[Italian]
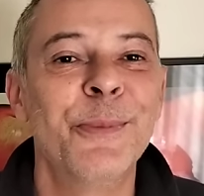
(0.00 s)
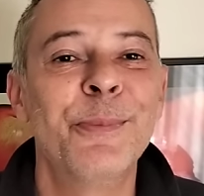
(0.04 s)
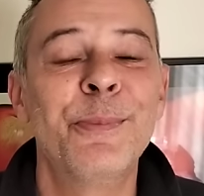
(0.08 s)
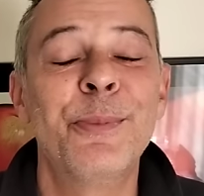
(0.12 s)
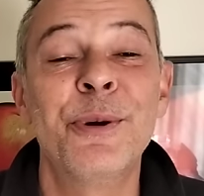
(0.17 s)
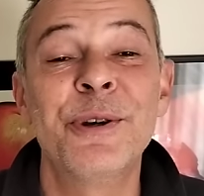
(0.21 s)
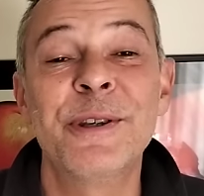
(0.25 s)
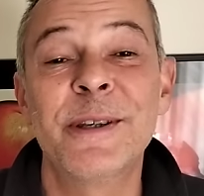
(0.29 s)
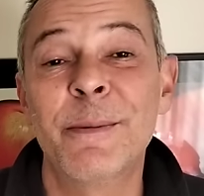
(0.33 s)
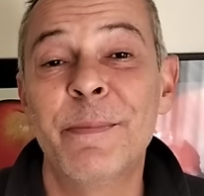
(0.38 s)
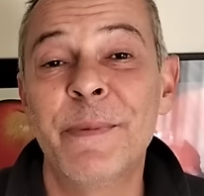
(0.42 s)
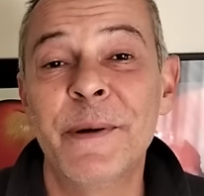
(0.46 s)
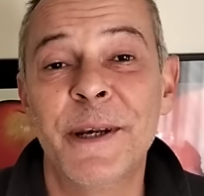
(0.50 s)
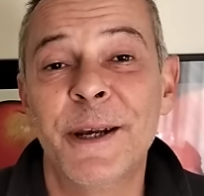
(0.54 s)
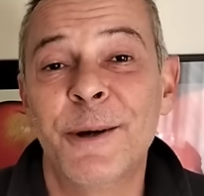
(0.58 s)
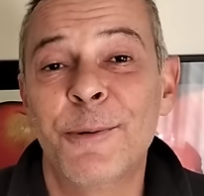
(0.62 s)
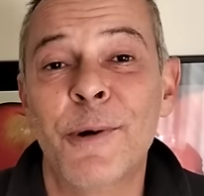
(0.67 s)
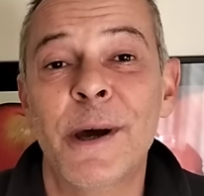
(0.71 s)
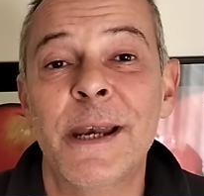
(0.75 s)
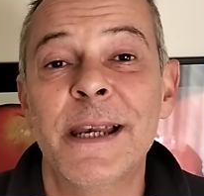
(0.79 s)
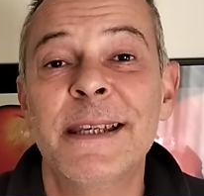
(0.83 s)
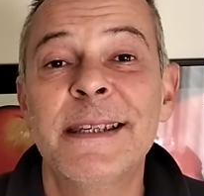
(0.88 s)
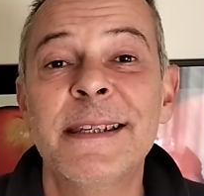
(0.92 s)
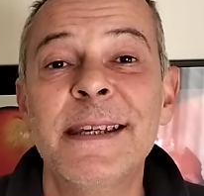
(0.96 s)
Non puoi sapere
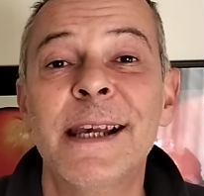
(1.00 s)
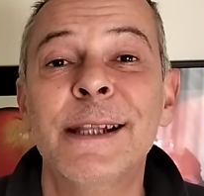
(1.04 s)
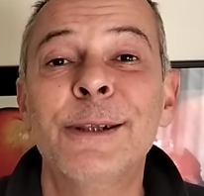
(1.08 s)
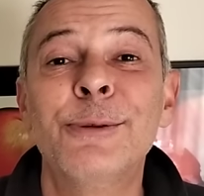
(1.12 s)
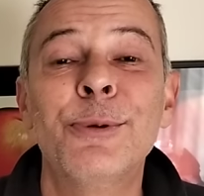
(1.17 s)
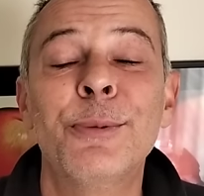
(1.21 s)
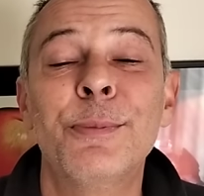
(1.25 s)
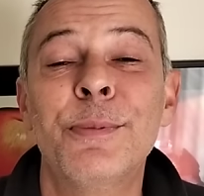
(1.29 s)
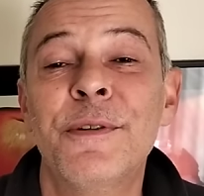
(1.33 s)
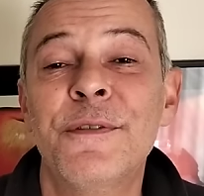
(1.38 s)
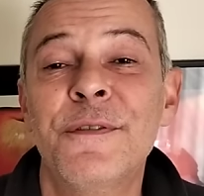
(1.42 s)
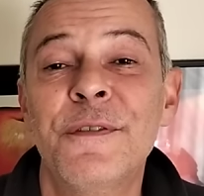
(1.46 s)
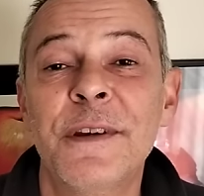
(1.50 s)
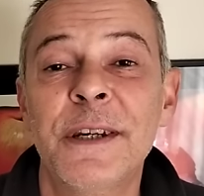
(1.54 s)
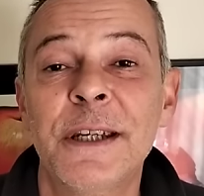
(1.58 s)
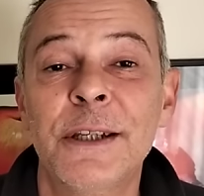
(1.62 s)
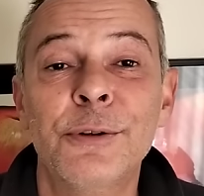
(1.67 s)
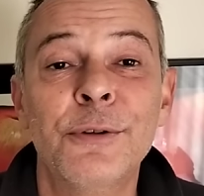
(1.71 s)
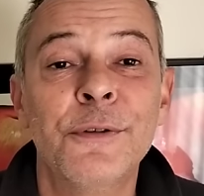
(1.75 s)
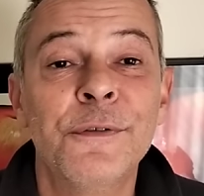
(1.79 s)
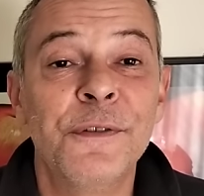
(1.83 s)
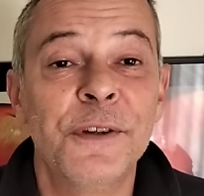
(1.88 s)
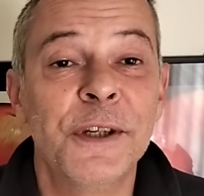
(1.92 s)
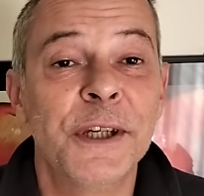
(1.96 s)
quale sia il tuo
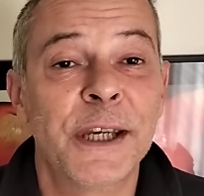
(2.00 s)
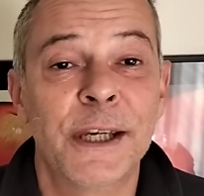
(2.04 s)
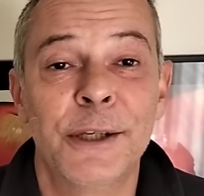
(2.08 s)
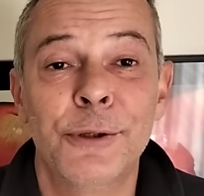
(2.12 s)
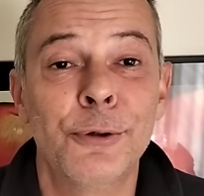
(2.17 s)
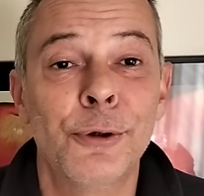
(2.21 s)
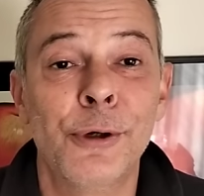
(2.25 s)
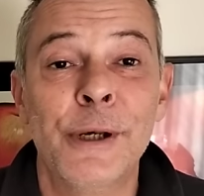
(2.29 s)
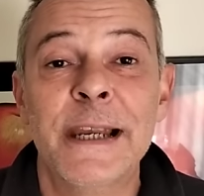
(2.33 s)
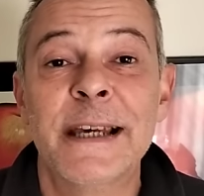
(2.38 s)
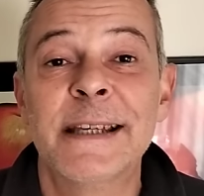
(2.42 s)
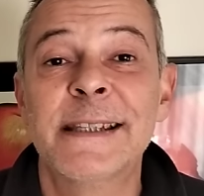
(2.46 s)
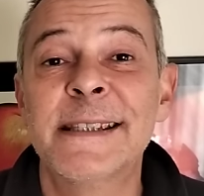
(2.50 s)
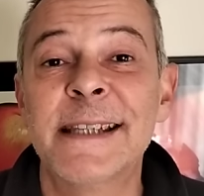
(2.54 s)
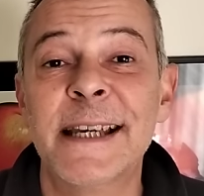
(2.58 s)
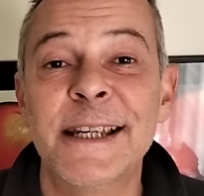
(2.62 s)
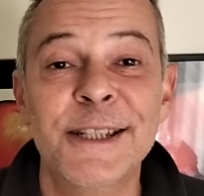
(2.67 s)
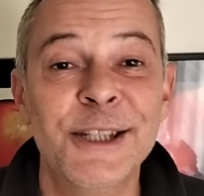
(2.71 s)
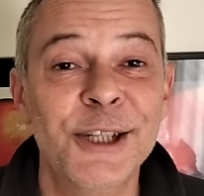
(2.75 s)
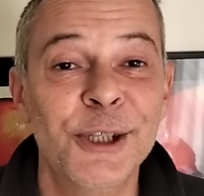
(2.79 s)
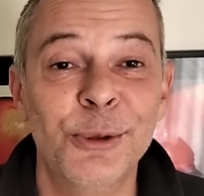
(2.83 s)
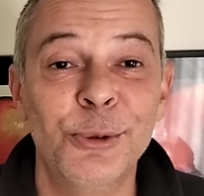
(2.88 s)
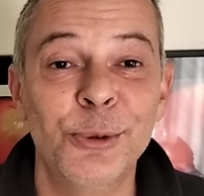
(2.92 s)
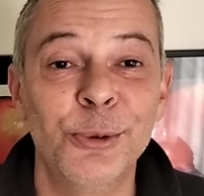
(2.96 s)
preferito finché non li
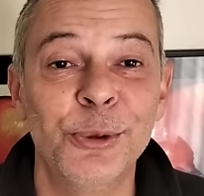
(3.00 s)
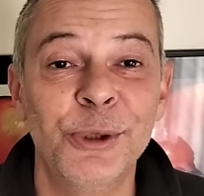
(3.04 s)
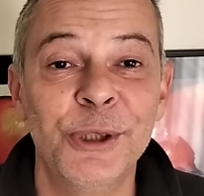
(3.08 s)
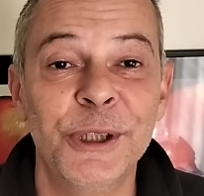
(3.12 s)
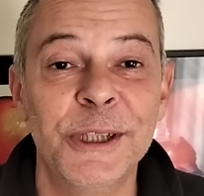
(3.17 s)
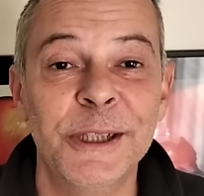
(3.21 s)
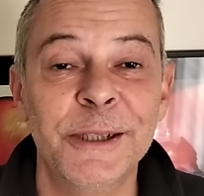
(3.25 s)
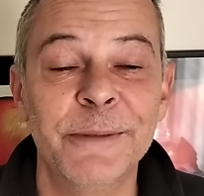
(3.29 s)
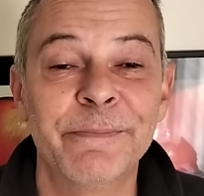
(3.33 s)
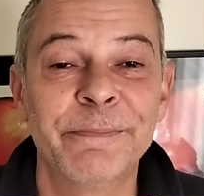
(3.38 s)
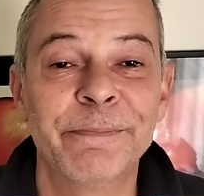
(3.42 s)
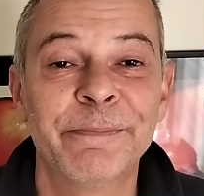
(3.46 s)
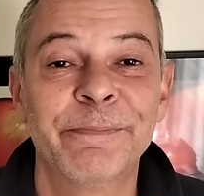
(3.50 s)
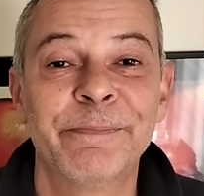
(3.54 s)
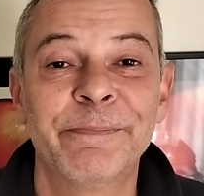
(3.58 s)
assaggi tutti.